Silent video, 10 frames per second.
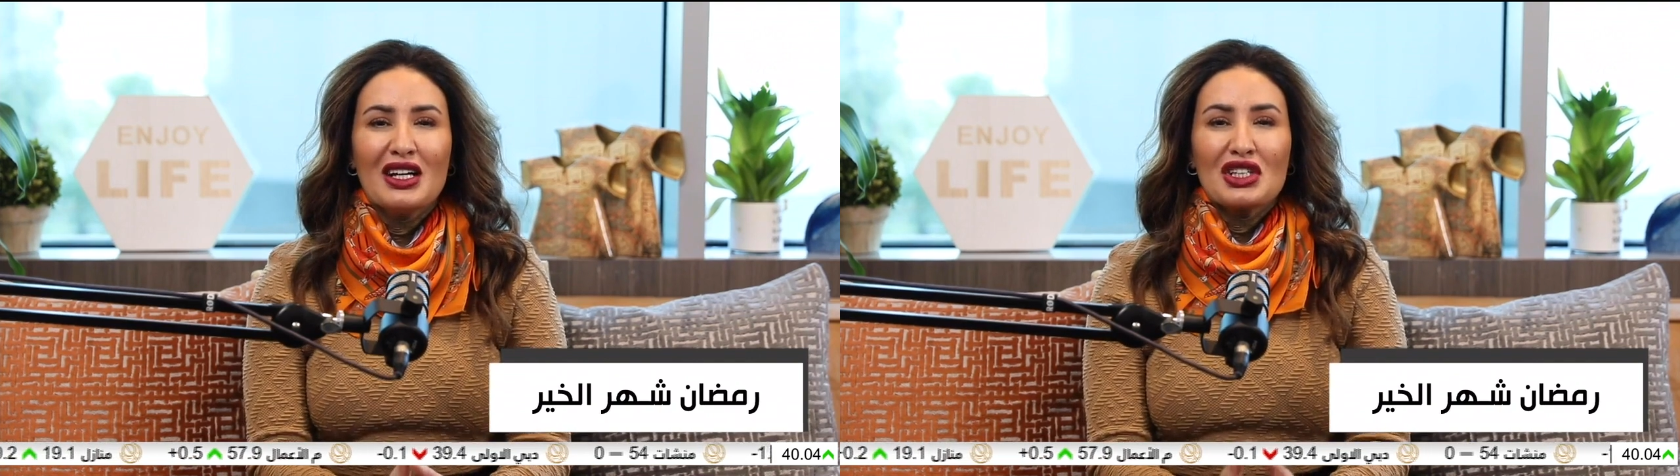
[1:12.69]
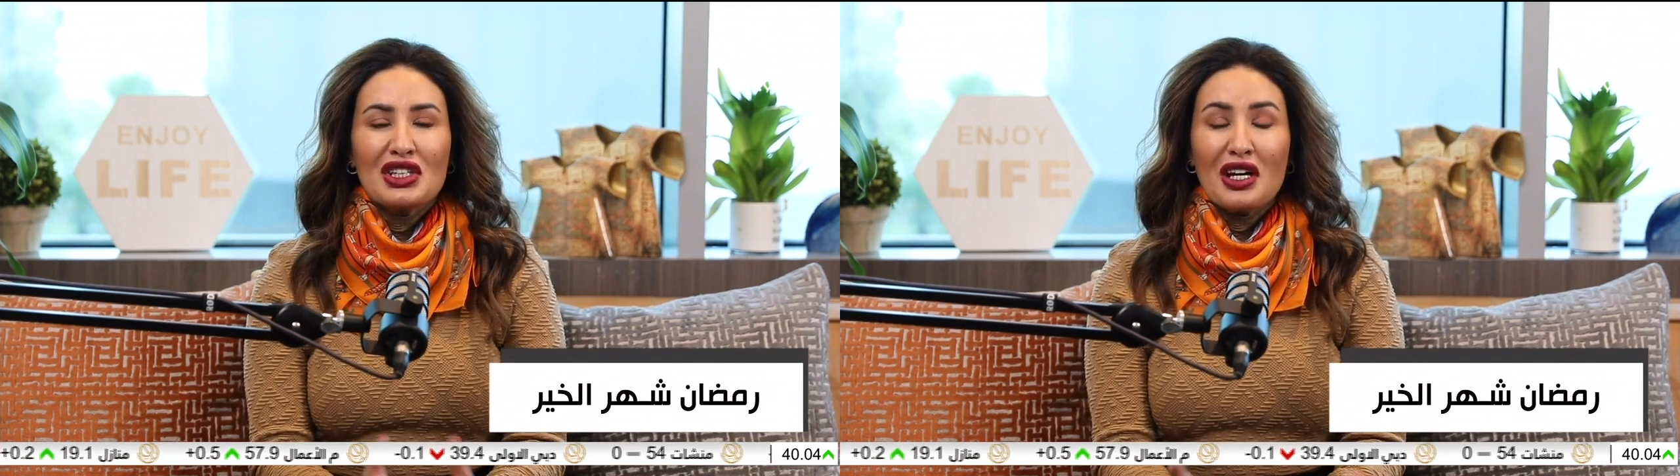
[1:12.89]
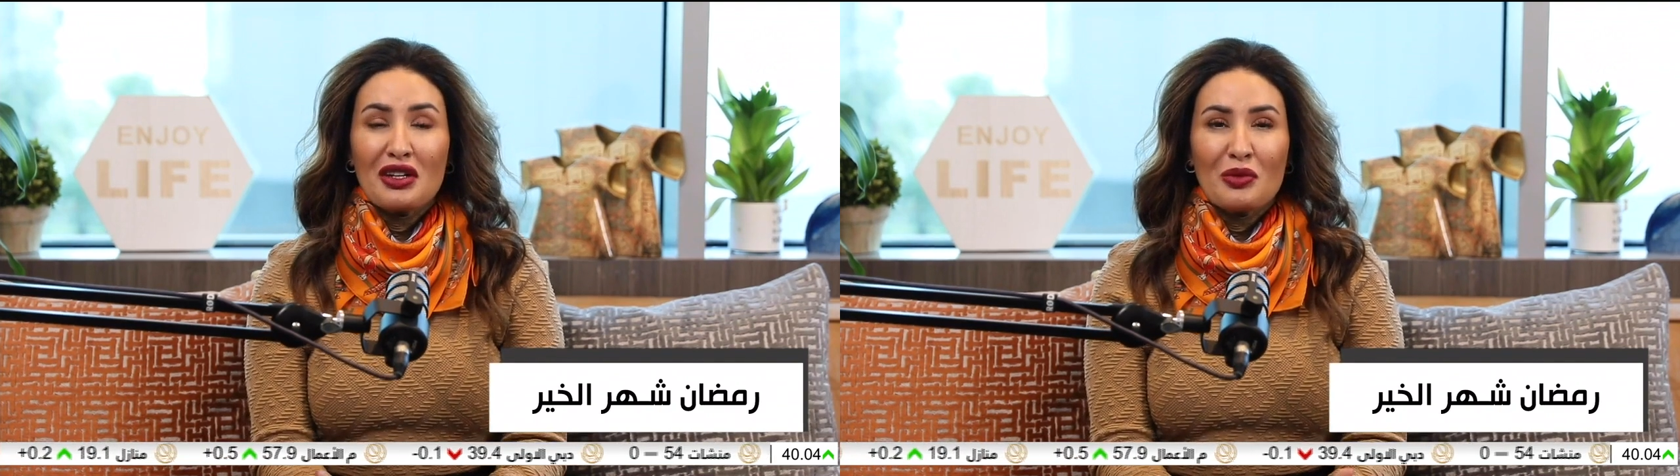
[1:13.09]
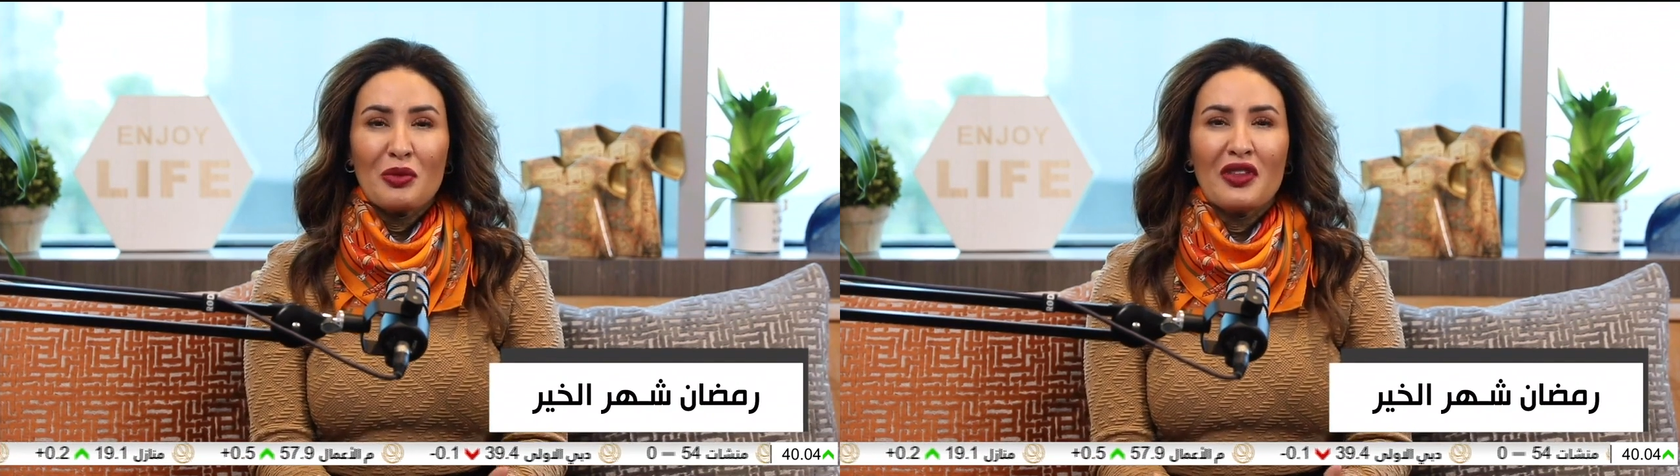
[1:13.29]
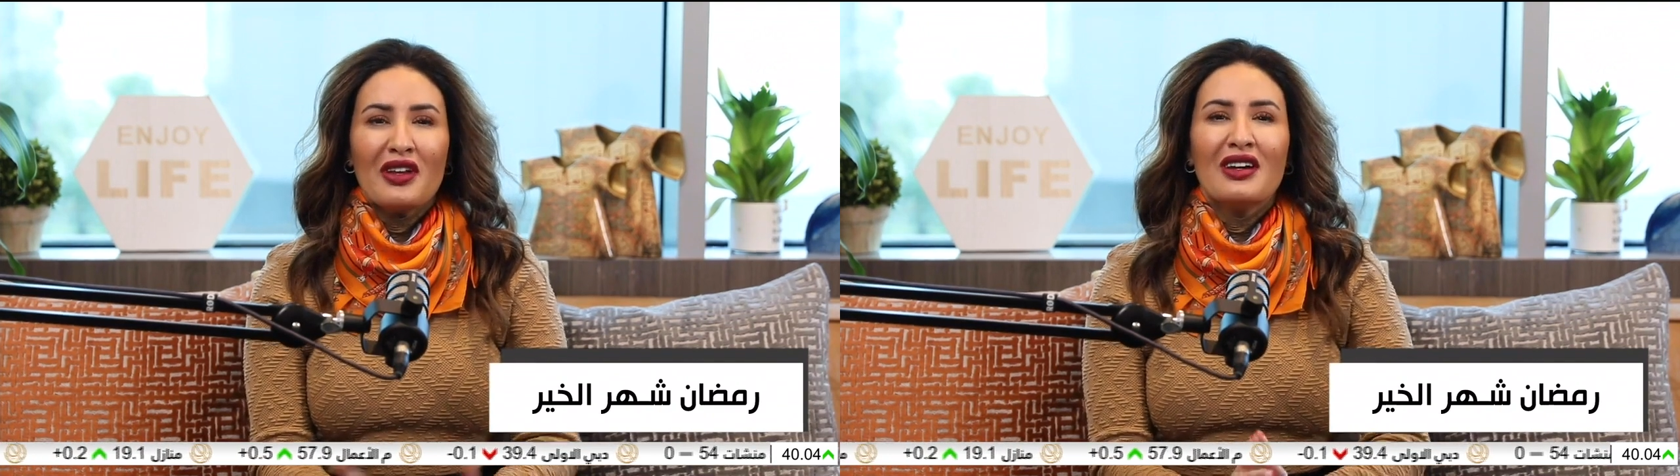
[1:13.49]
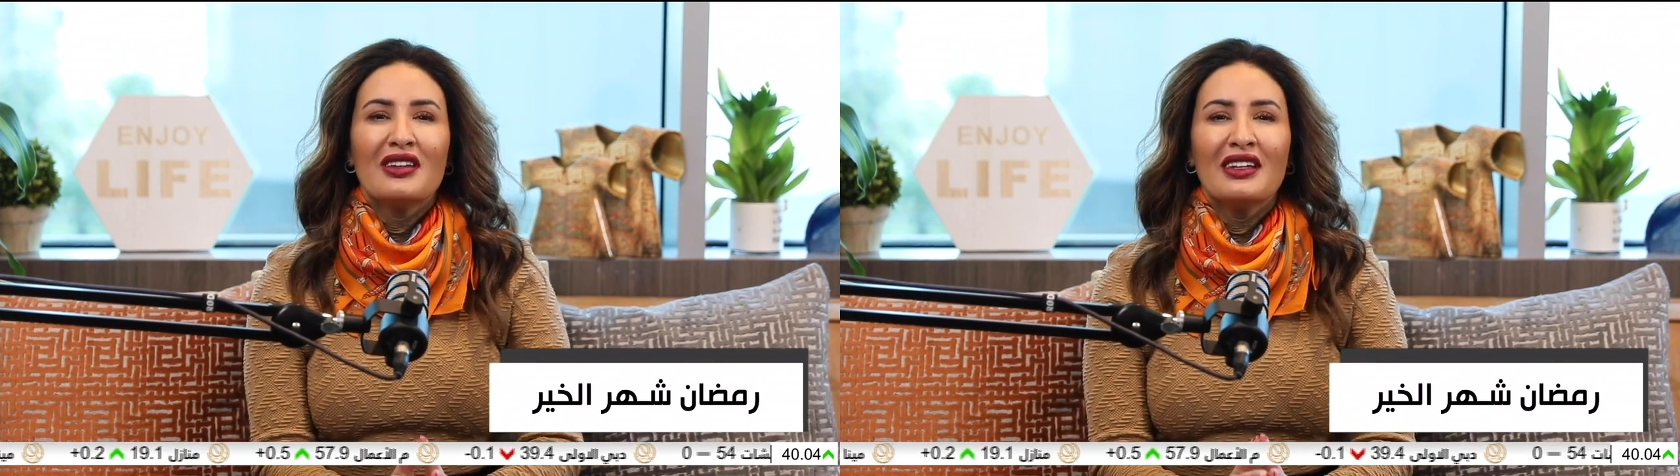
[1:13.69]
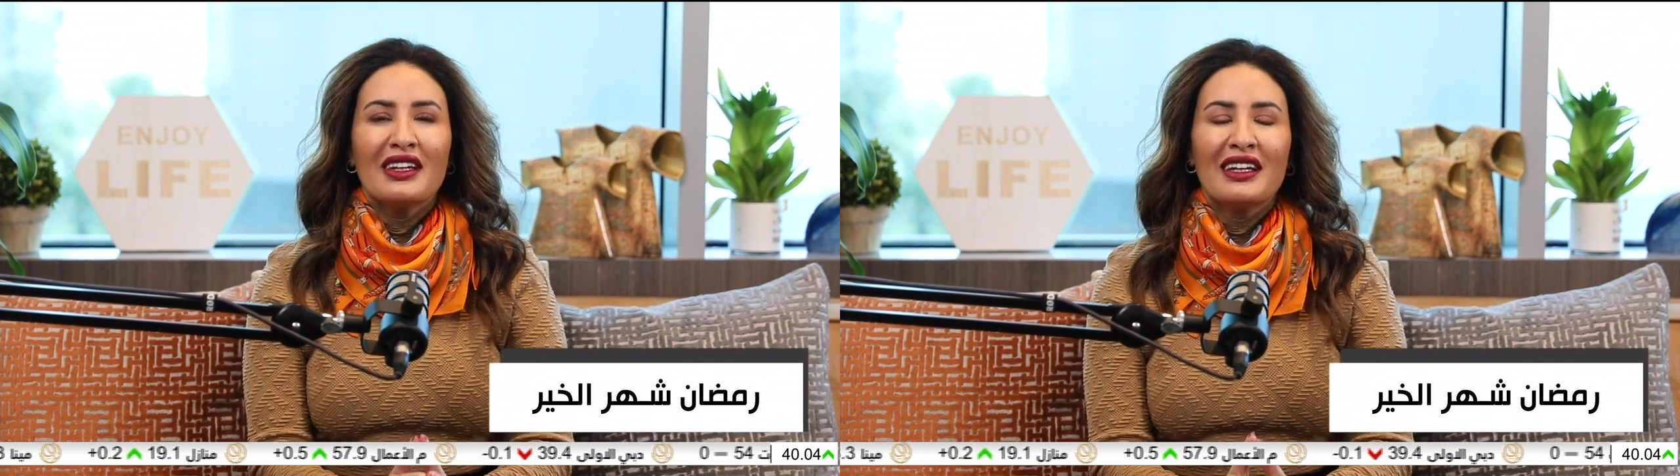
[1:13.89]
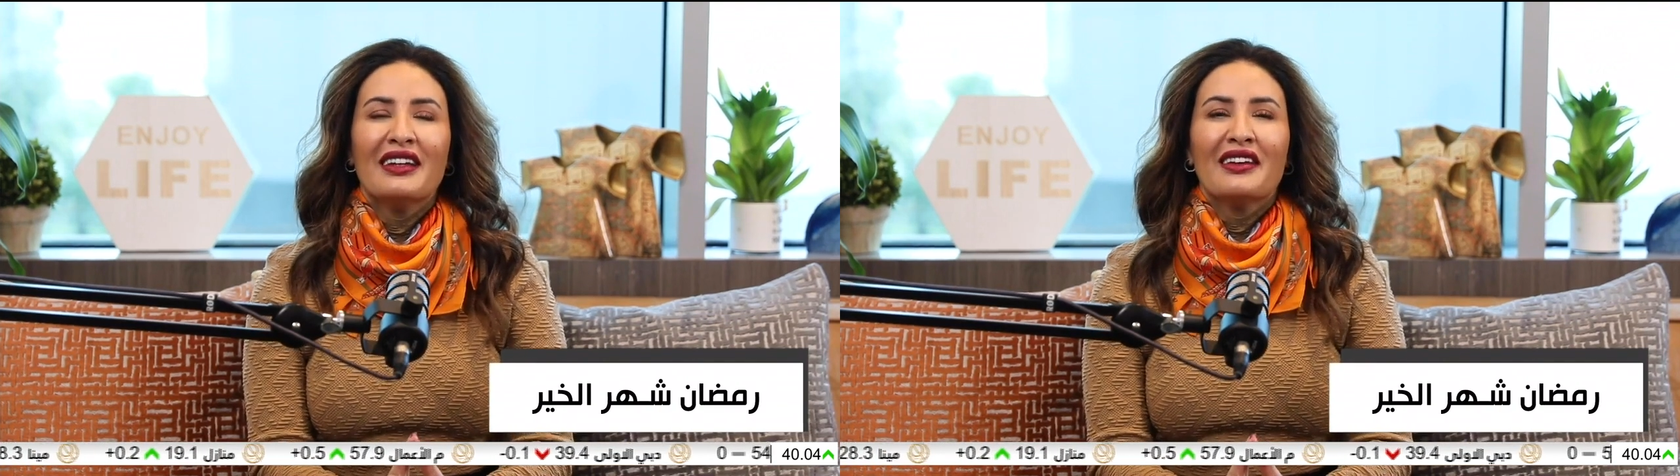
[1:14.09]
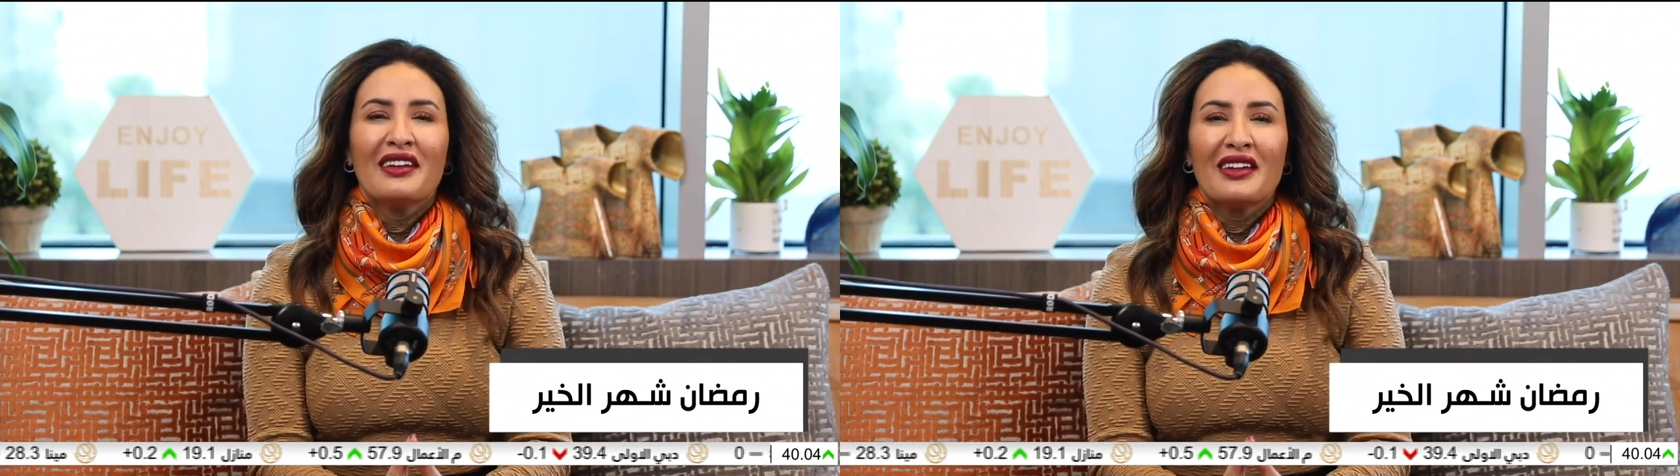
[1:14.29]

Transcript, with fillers: شهر رمضان اللي كلنا